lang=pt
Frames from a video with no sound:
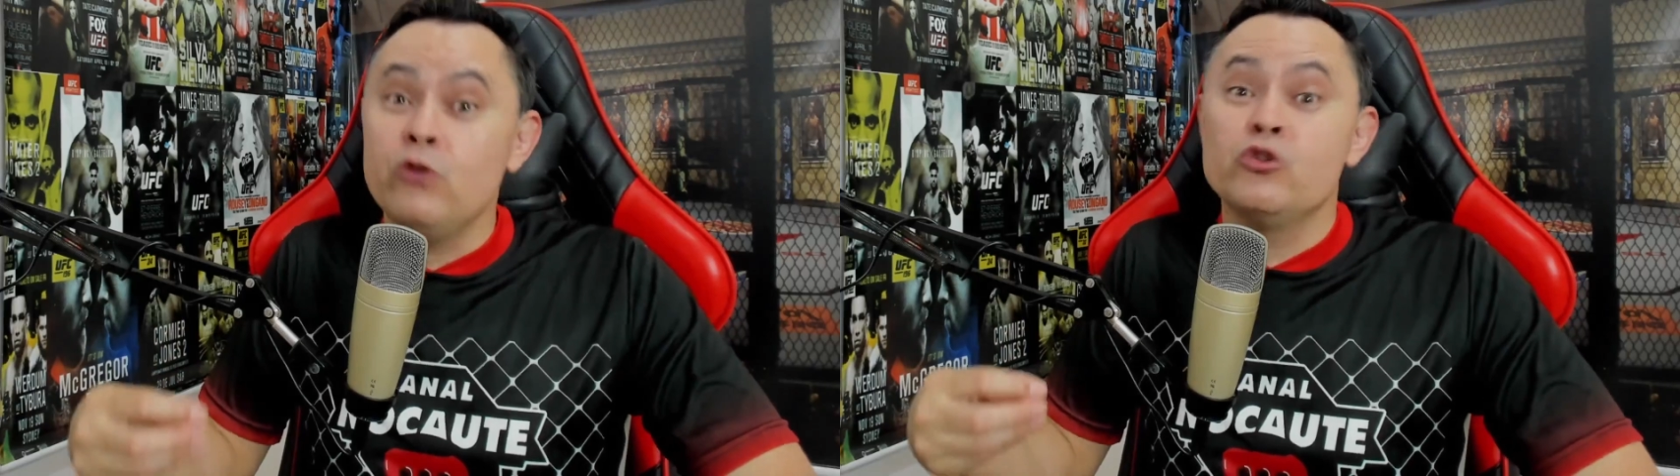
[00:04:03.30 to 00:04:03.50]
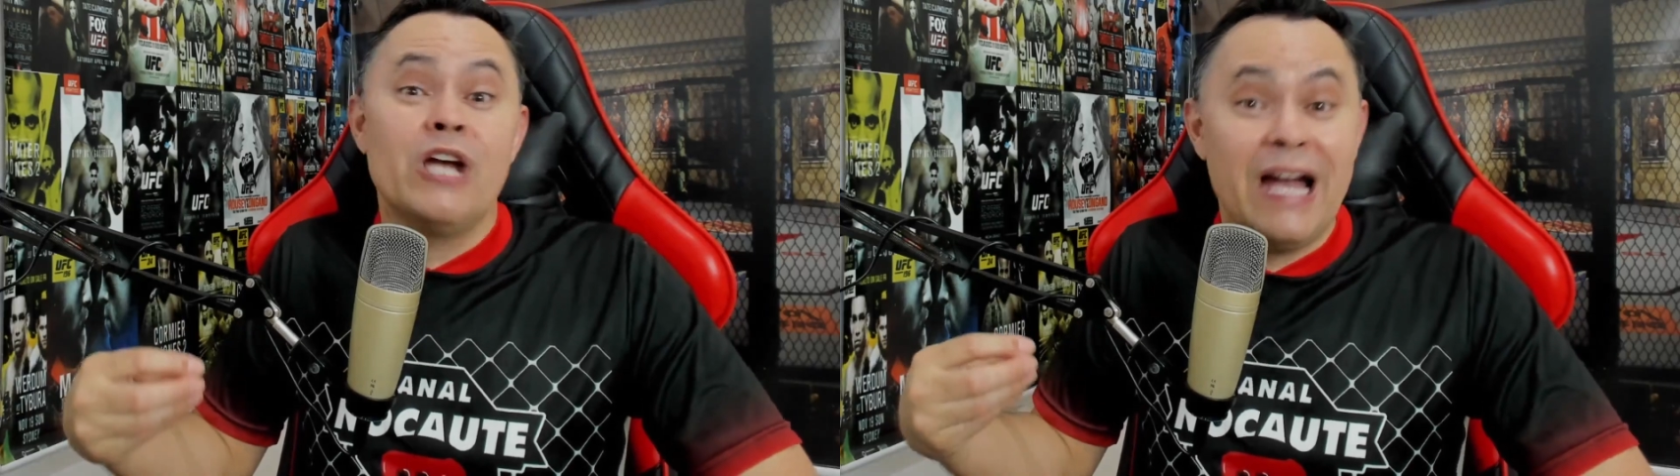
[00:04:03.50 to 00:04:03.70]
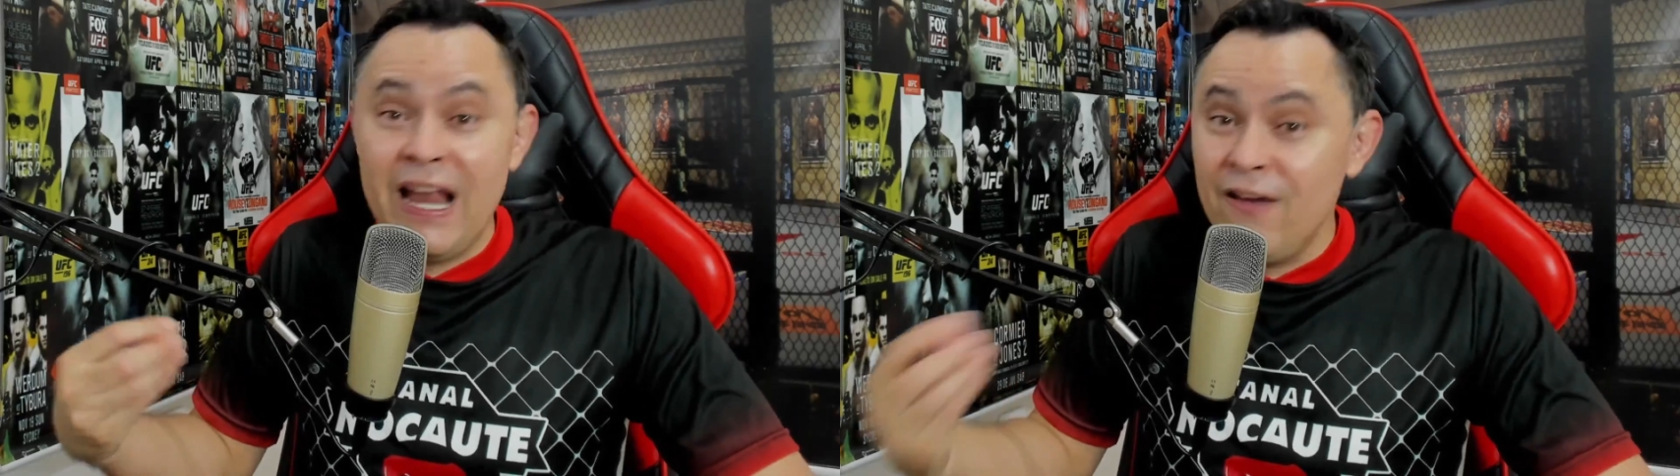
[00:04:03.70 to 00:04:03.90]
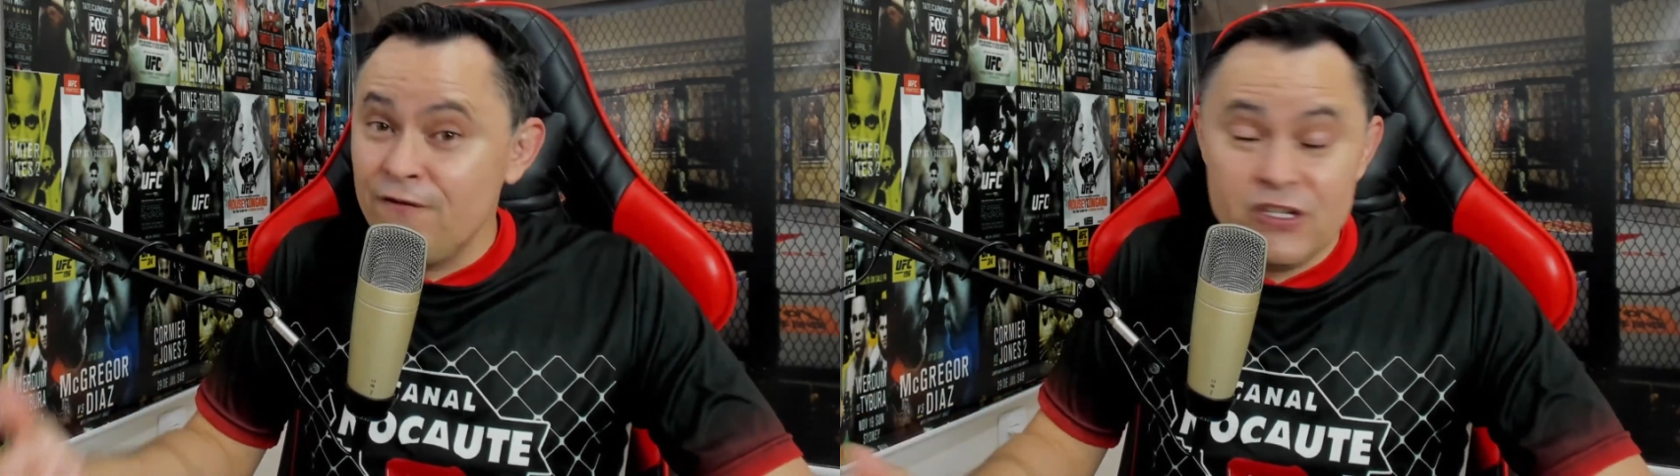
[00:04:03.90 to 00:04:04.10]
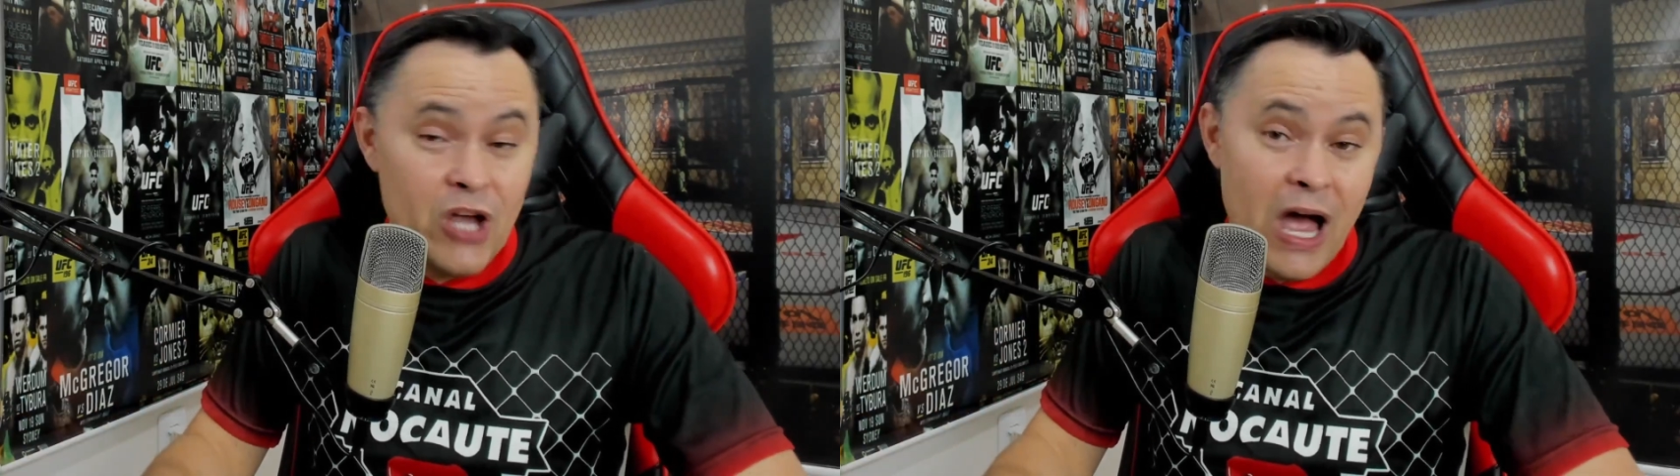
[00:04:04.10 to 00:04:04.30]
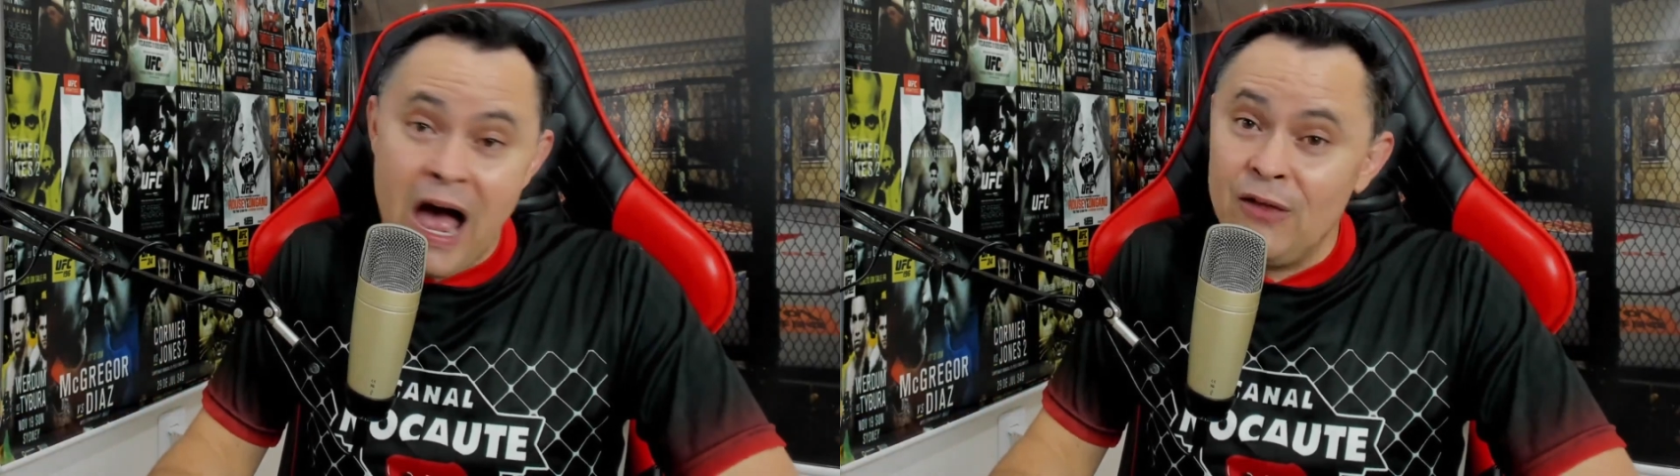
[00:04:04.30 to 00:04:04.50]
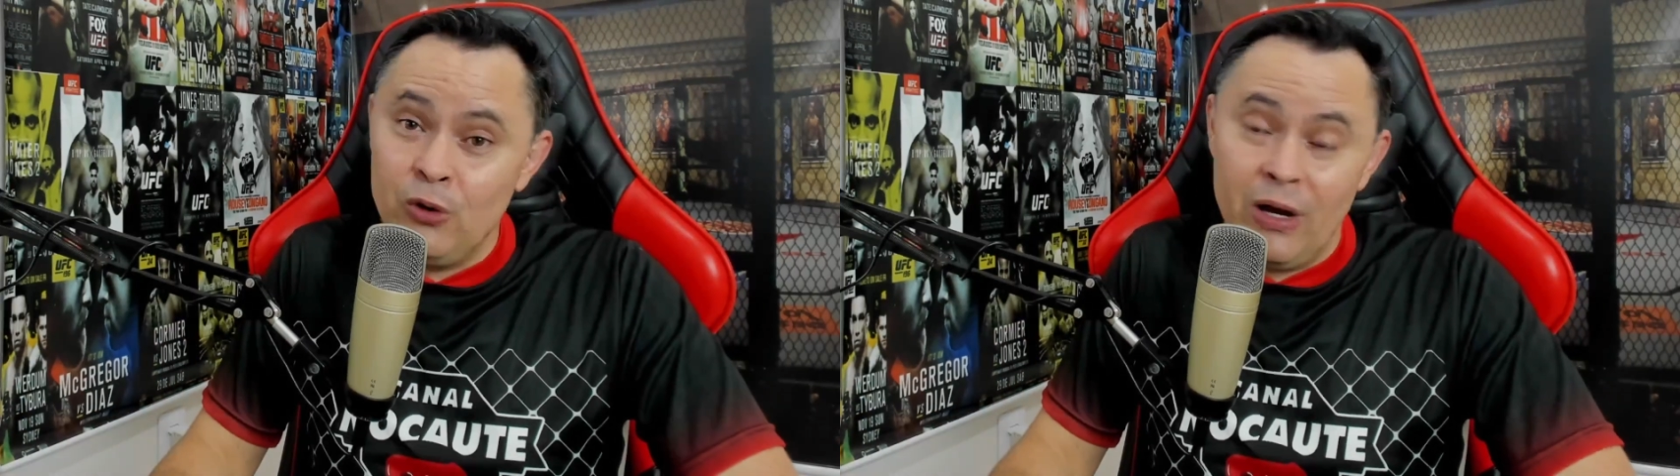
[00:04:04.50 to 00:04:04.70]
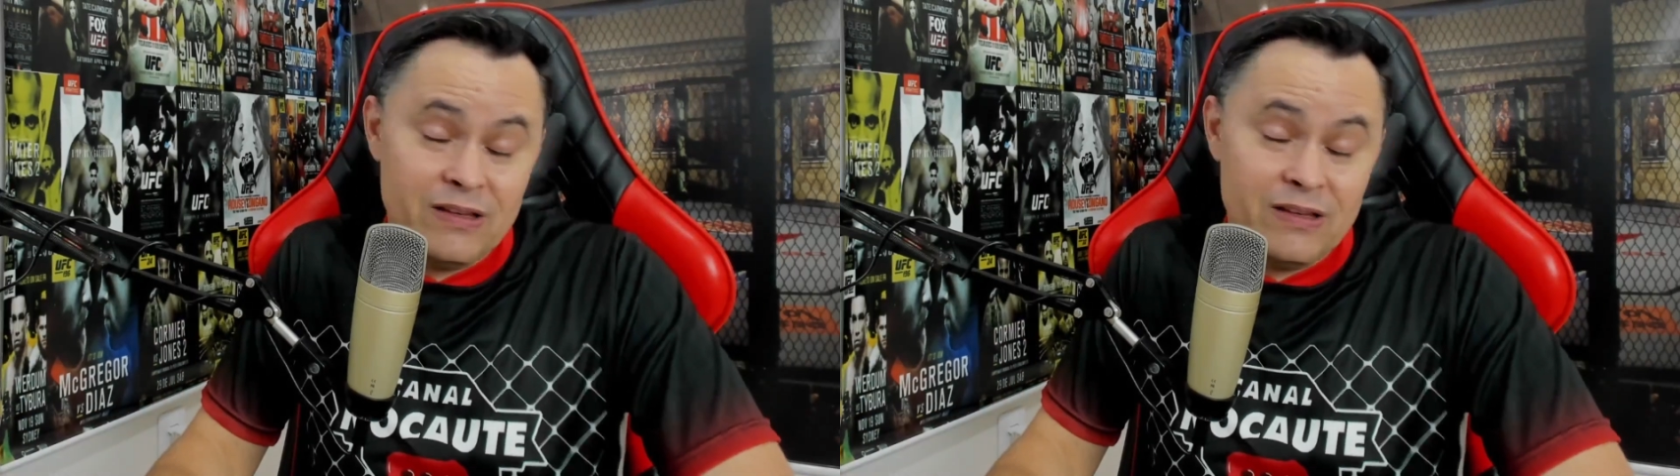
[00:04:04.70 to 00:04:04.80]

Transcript: o Jacaré fez de errado, cara.